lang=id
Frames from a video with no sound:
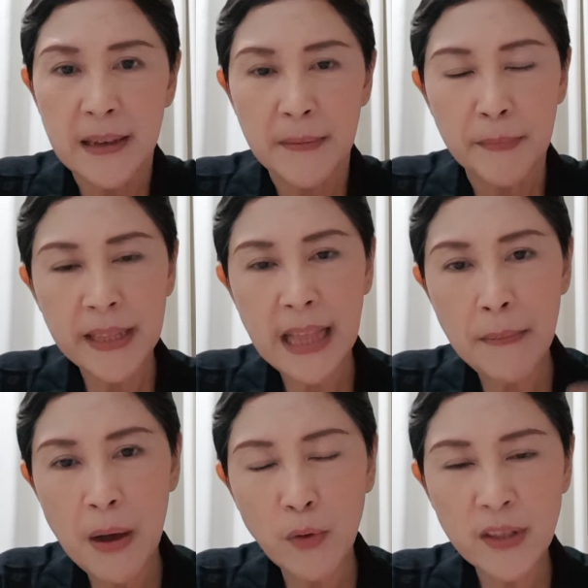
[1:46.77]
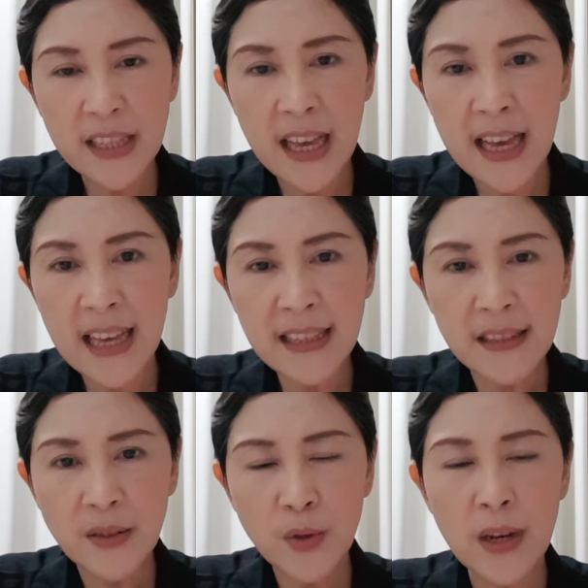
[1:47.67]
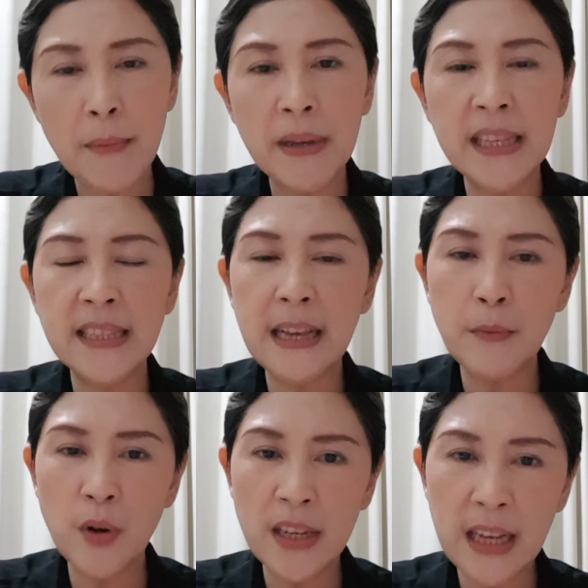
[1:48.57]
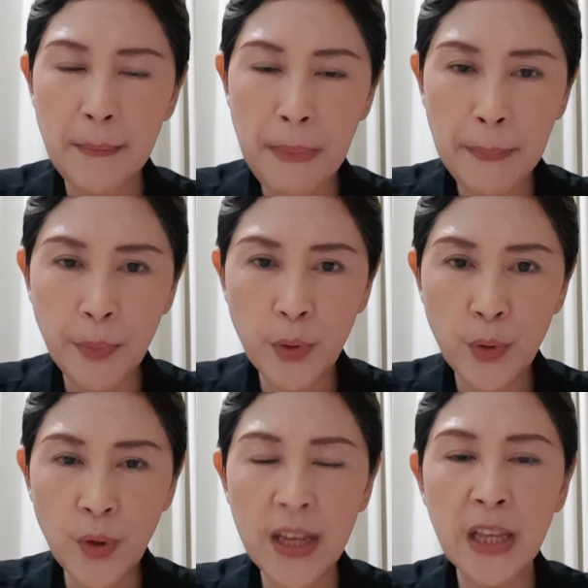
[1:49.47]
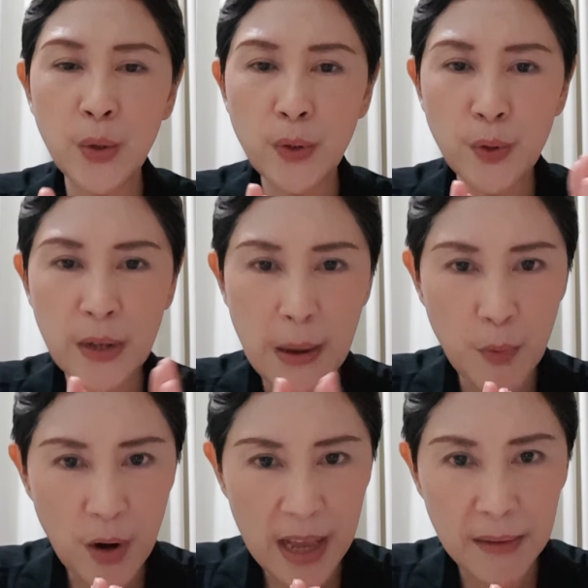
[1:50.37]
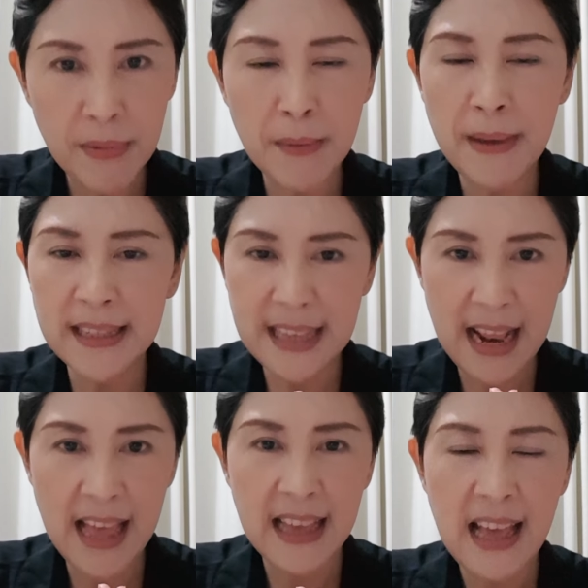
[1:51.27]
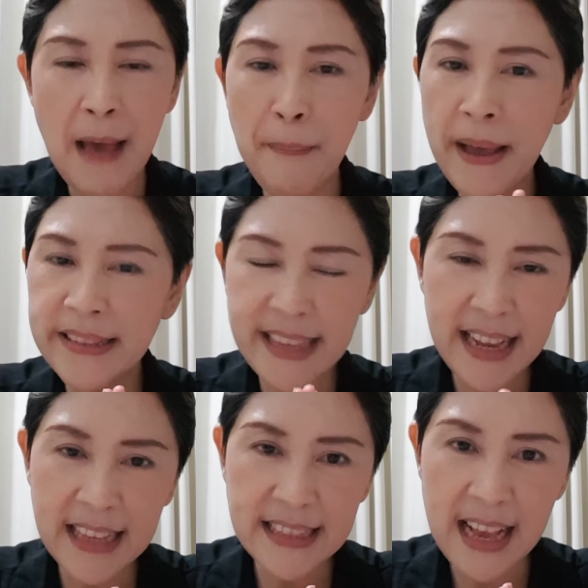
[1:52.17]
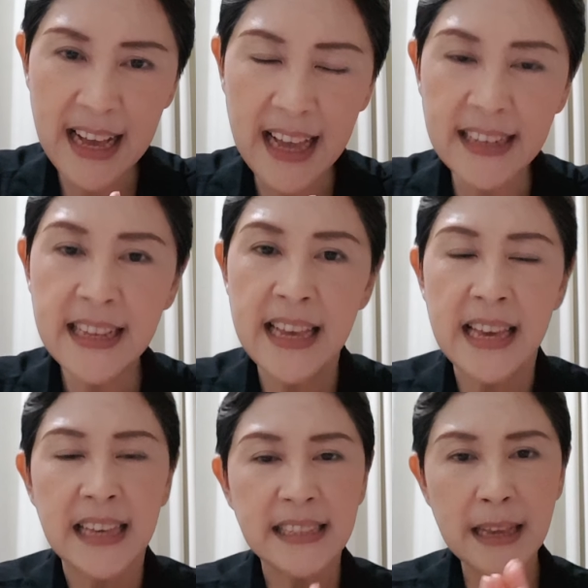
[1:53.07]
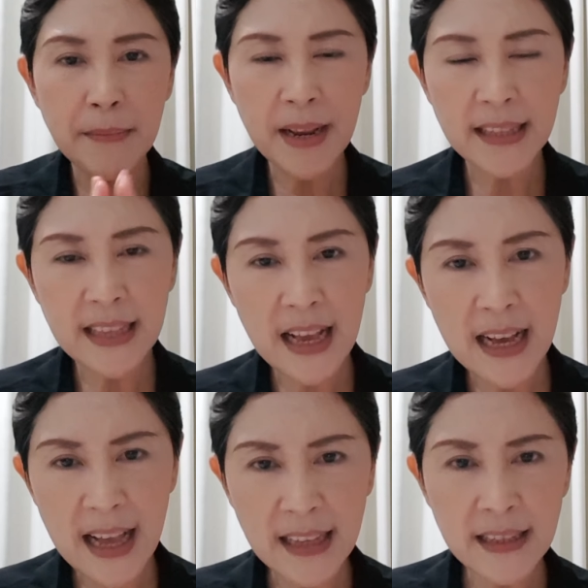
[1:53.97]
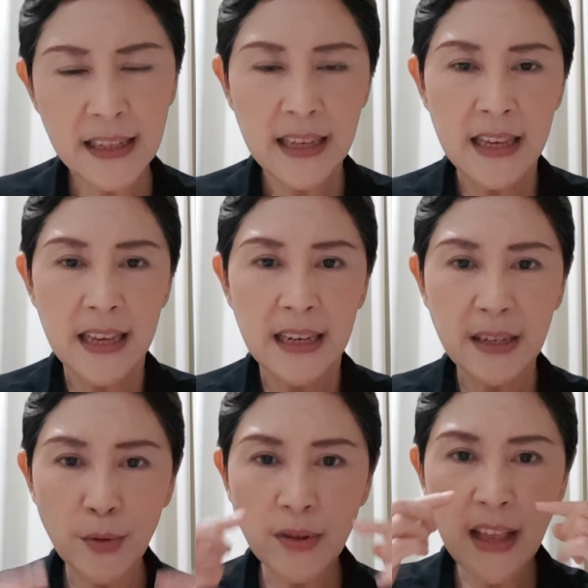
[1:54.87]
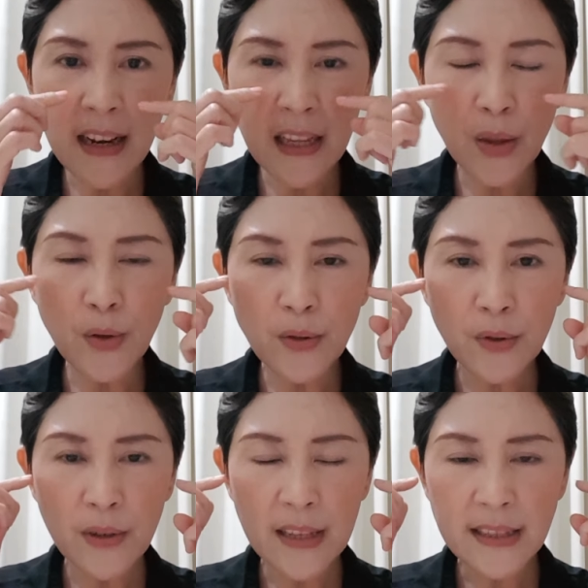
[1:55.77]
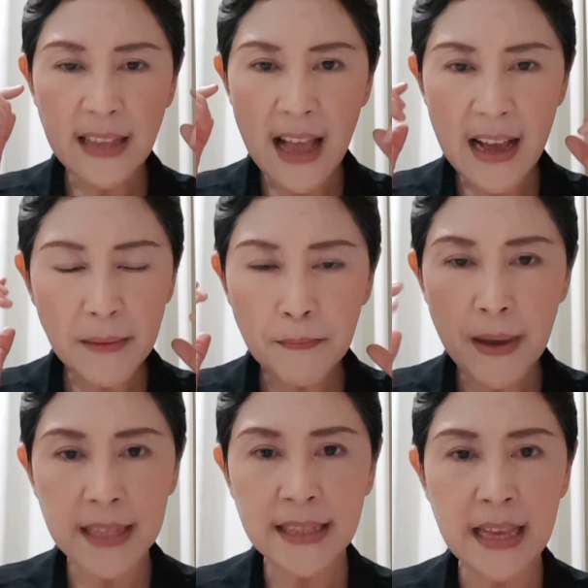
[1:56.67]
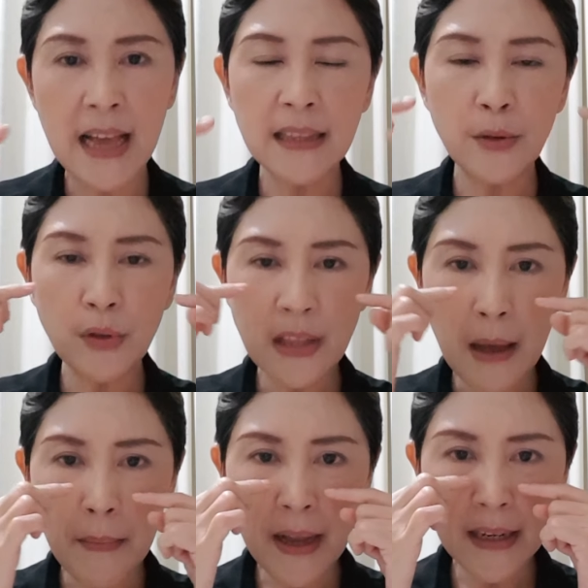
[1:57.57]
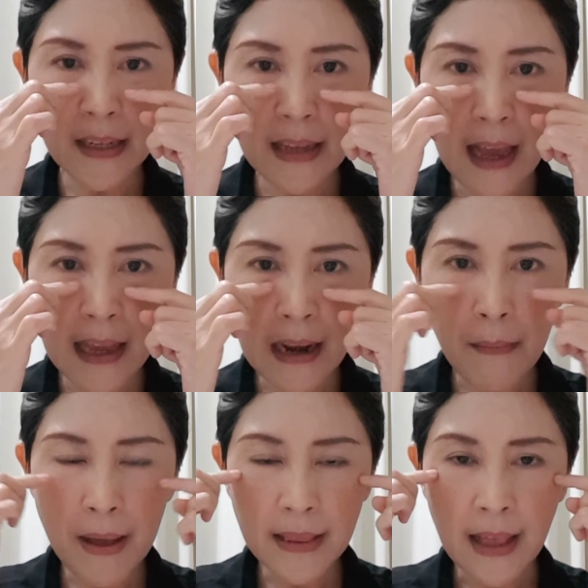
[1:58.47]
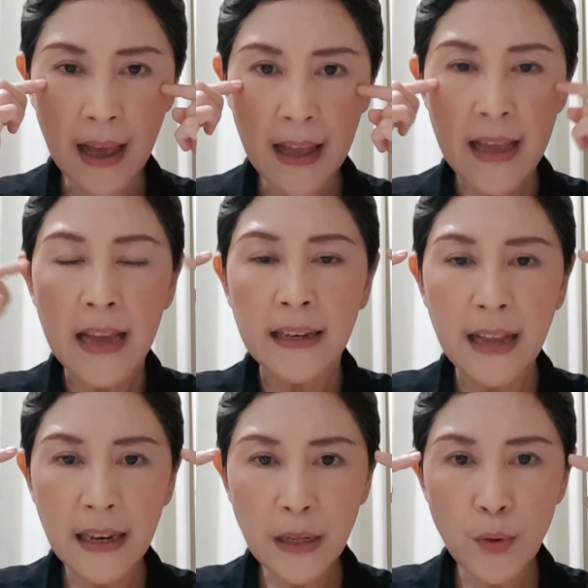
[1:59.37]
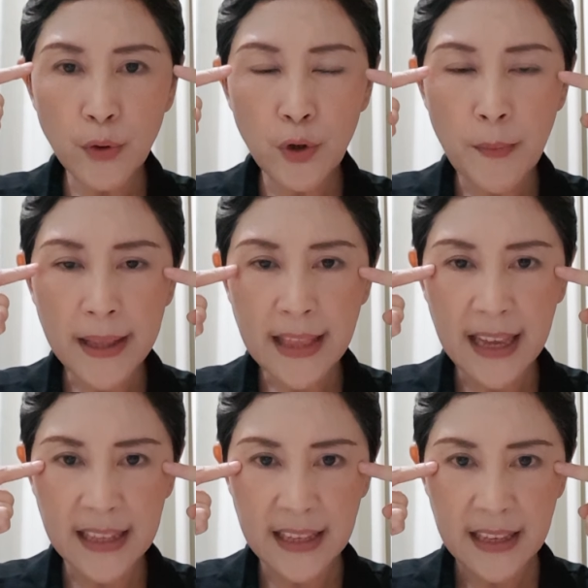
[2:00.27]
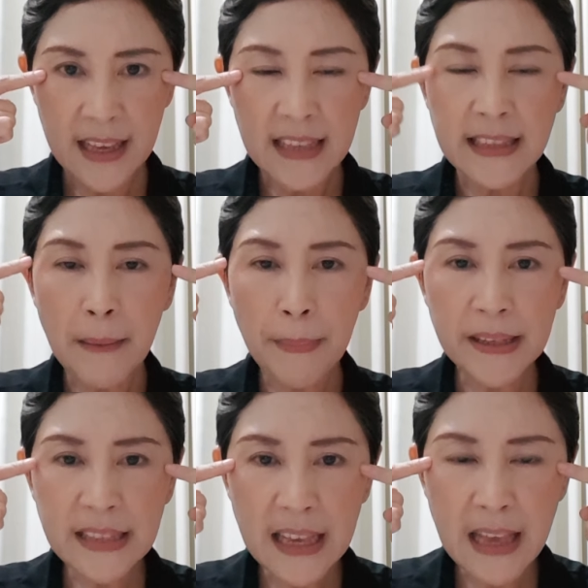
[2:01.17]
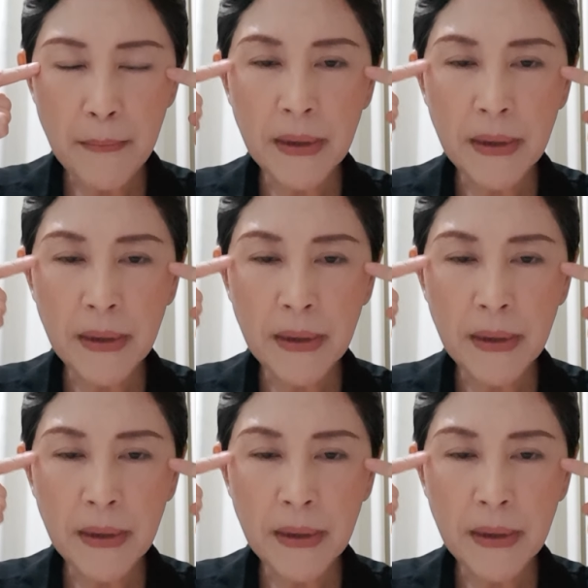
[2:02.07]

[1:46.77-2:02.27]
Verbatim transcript: Bertambah usia, sudah menginjak mulai dekat 40, itu sudah mulai bermasalah. Apa yang saya rasakan? Saya merasakan Kerutan itu sudah sangat banyak terutama di daerah mata dan di ujung mata ini. Sampai saya